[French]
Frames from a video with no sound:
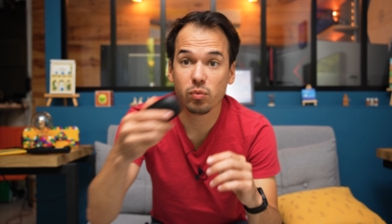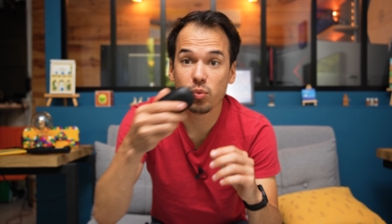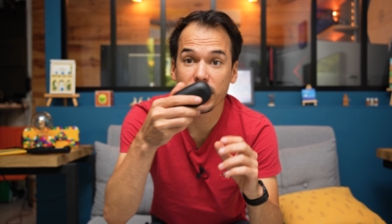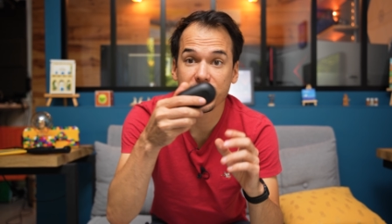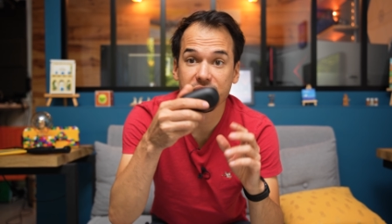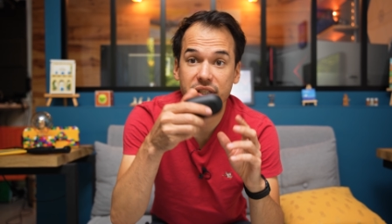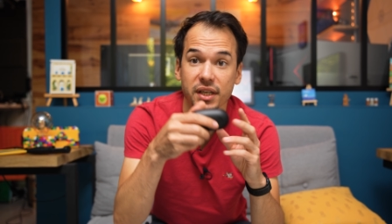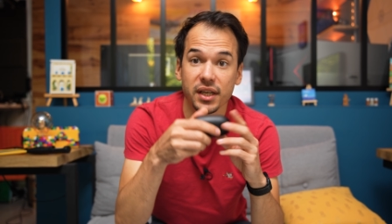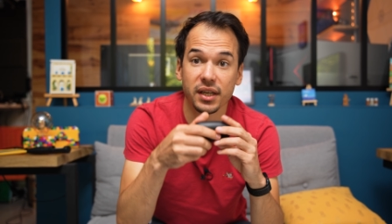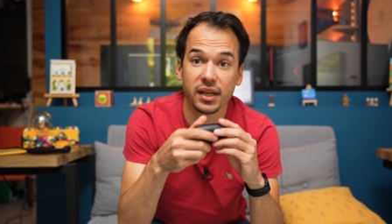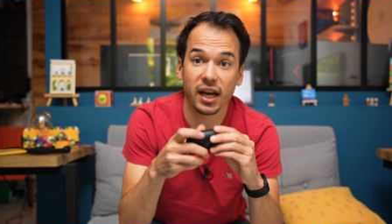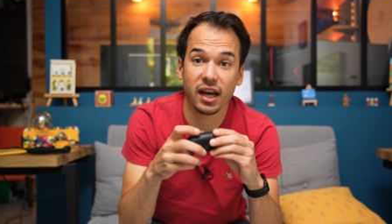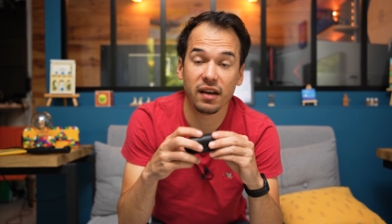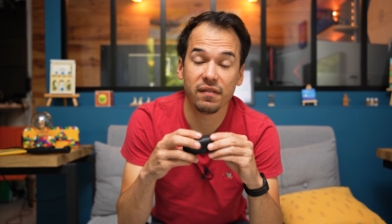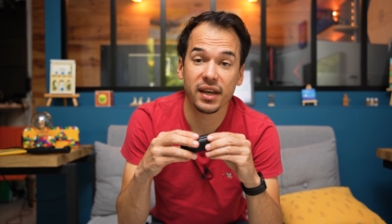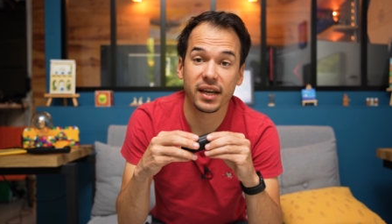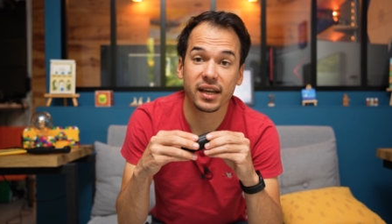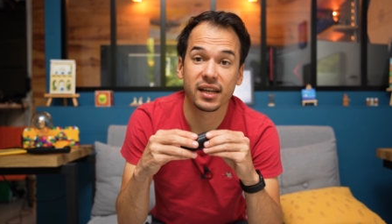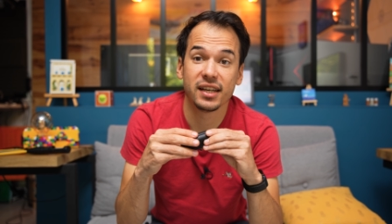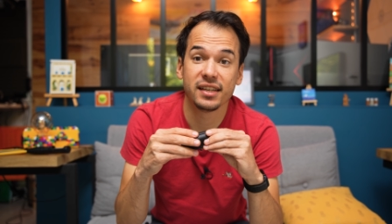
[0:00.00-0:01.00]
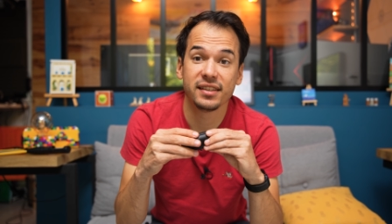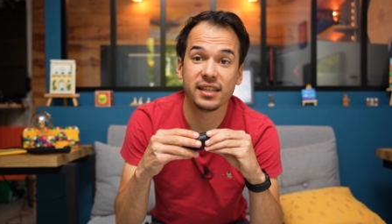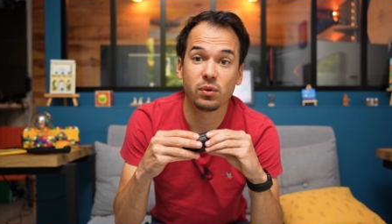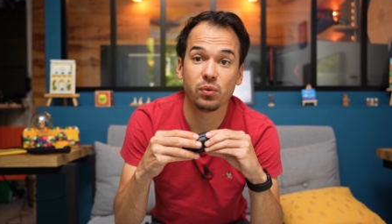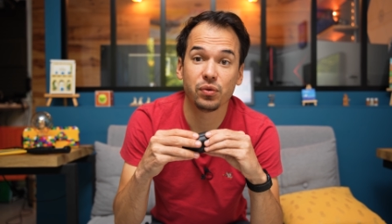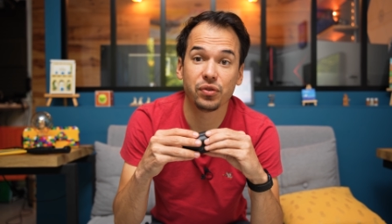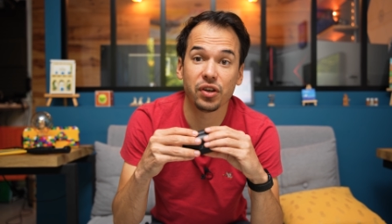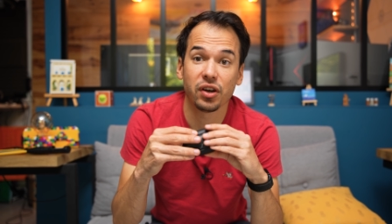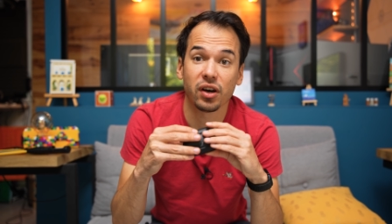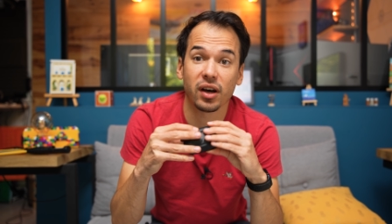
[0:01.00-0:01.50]
boîtier avec les
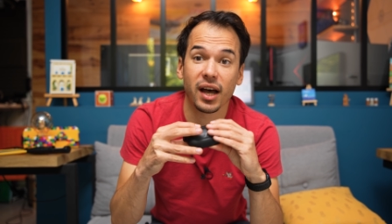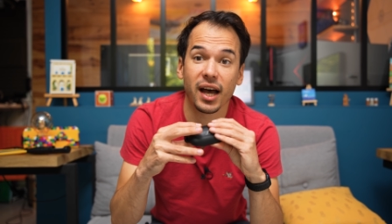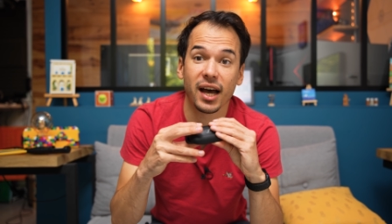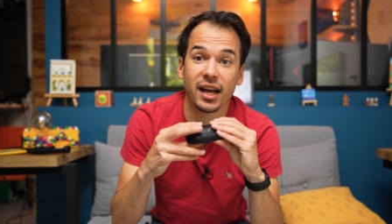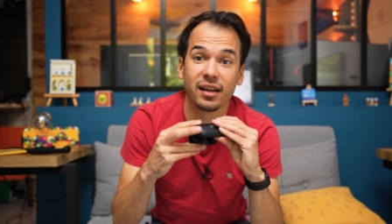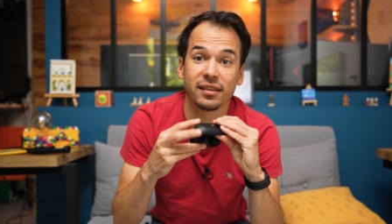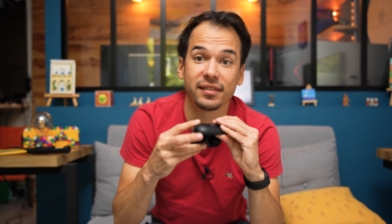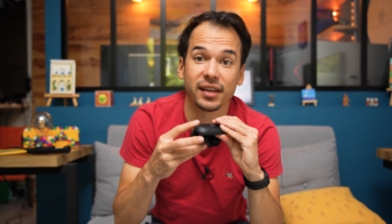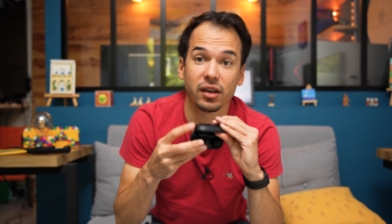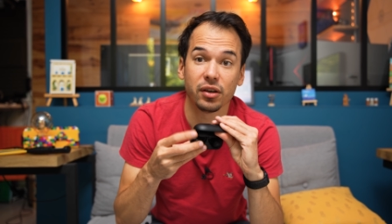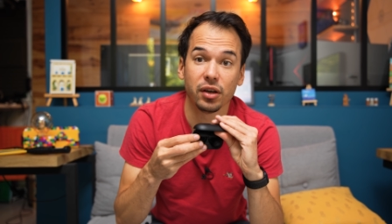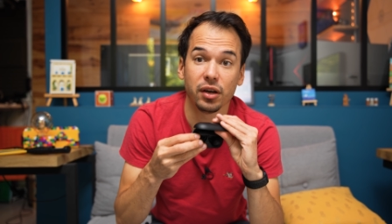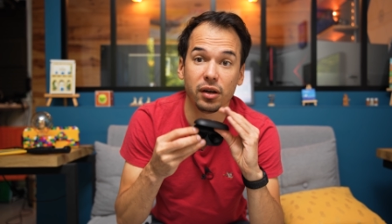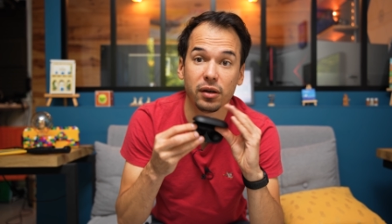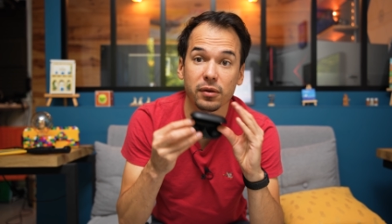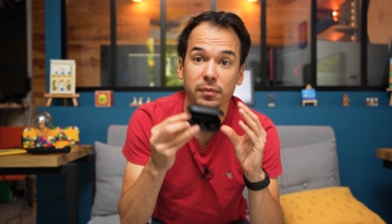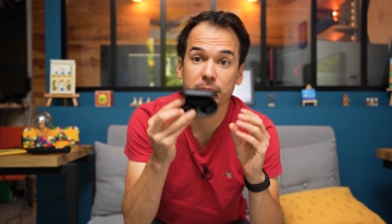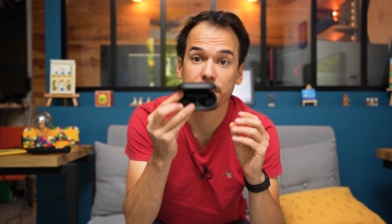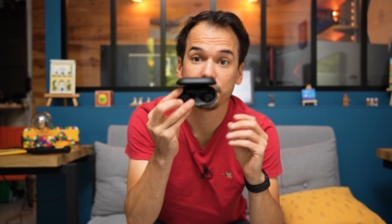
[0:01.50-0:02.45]
écouteurs à l'intérieur.